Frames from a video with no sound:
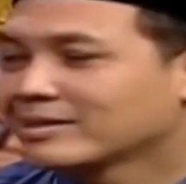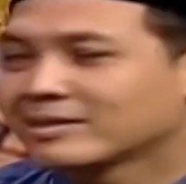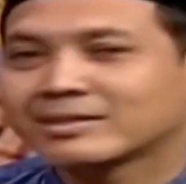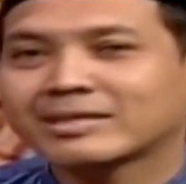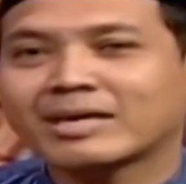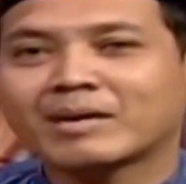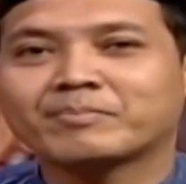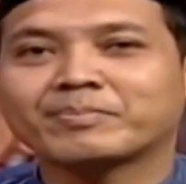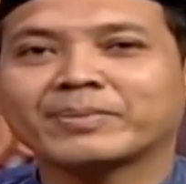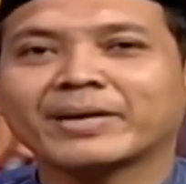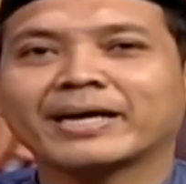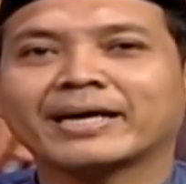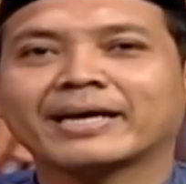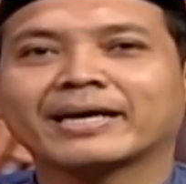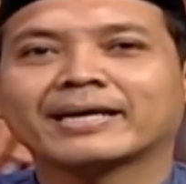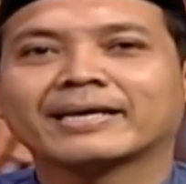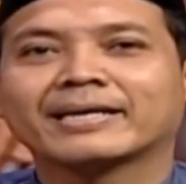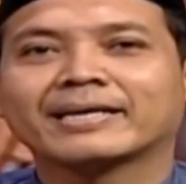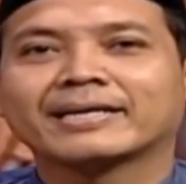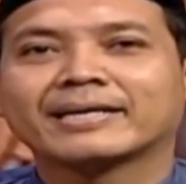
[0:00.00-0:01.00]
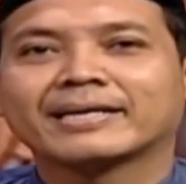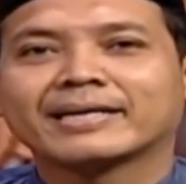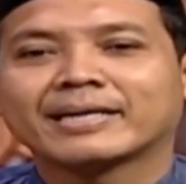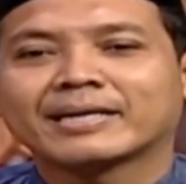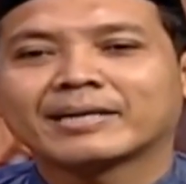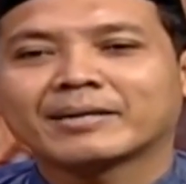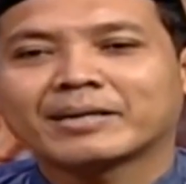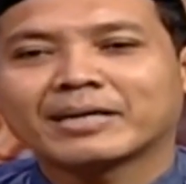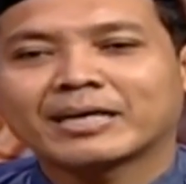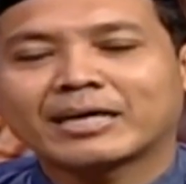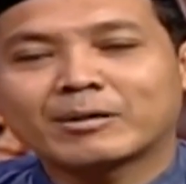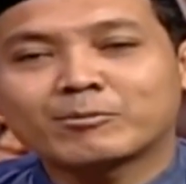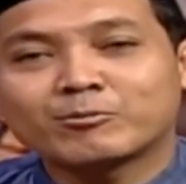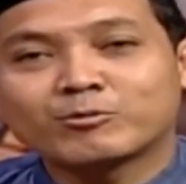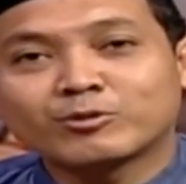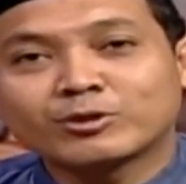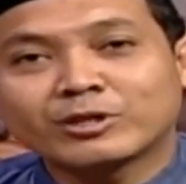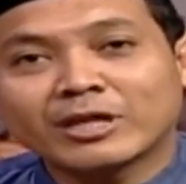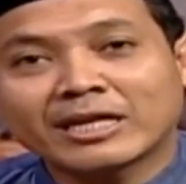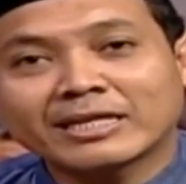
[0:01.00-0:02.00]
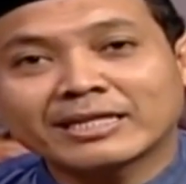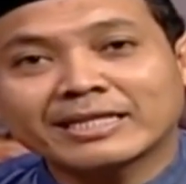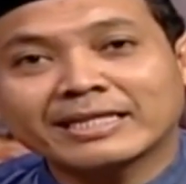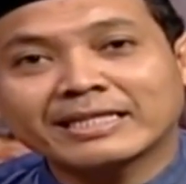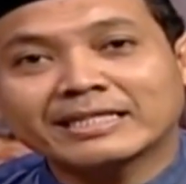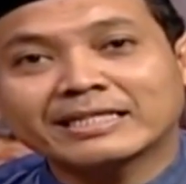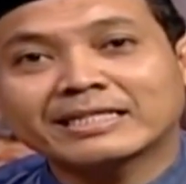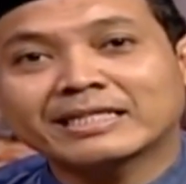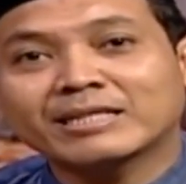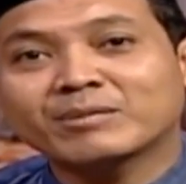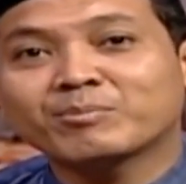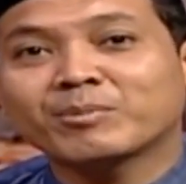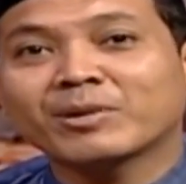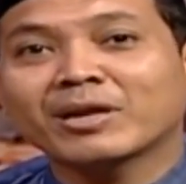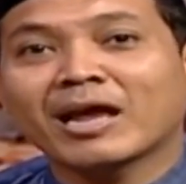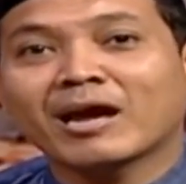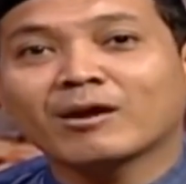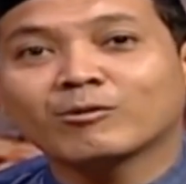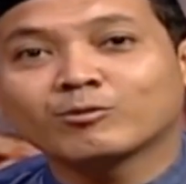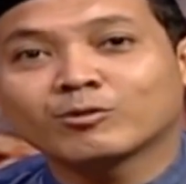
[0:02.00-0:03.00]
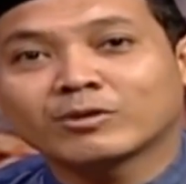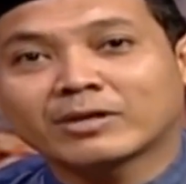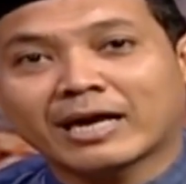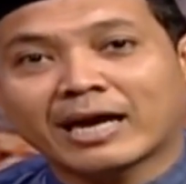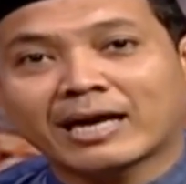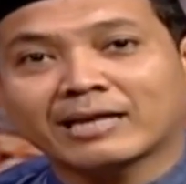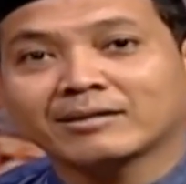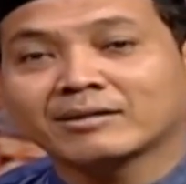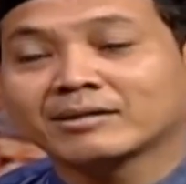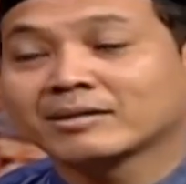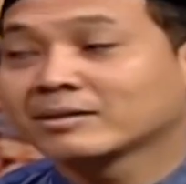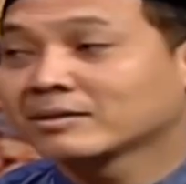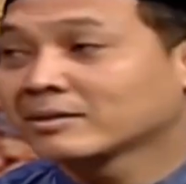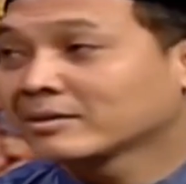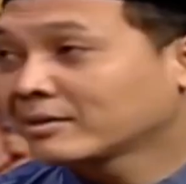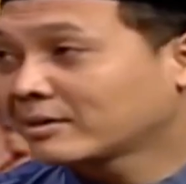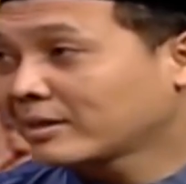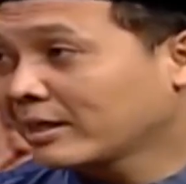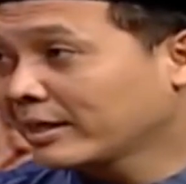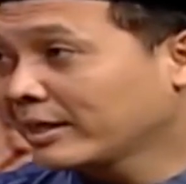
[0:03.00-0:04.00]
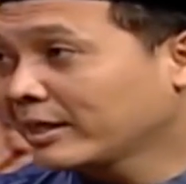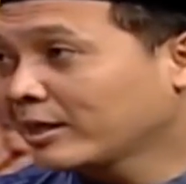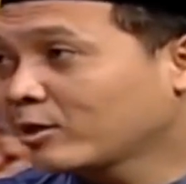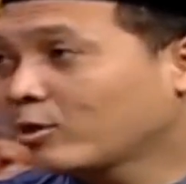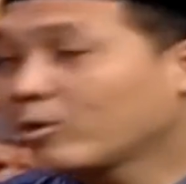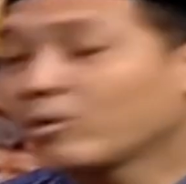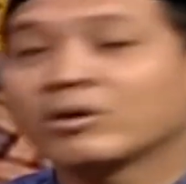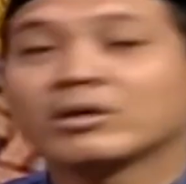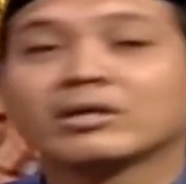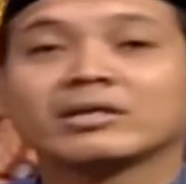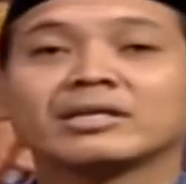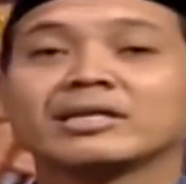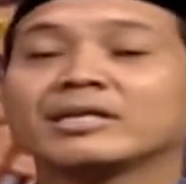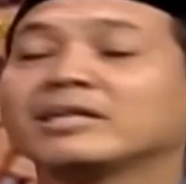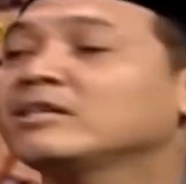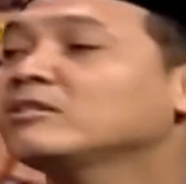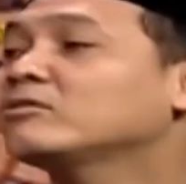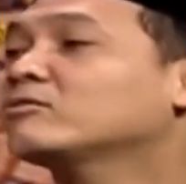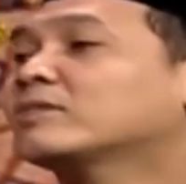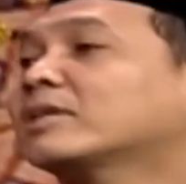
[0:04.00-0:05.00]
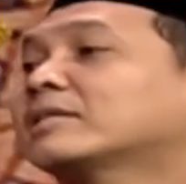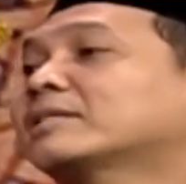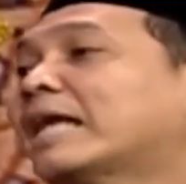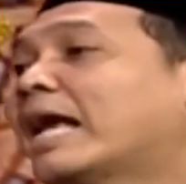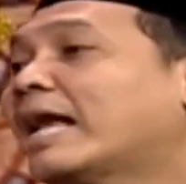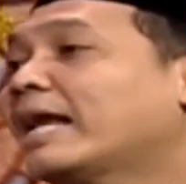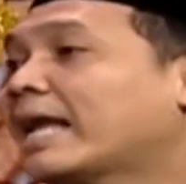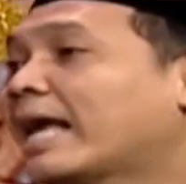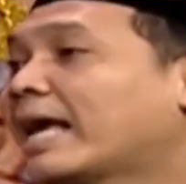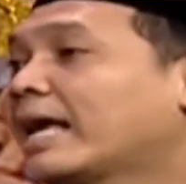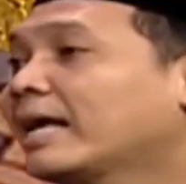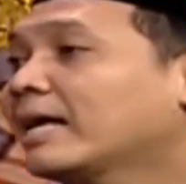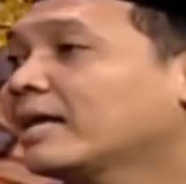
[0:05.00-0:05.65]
Sampai kemudian istri melakukan selingkuh, ini juga salah.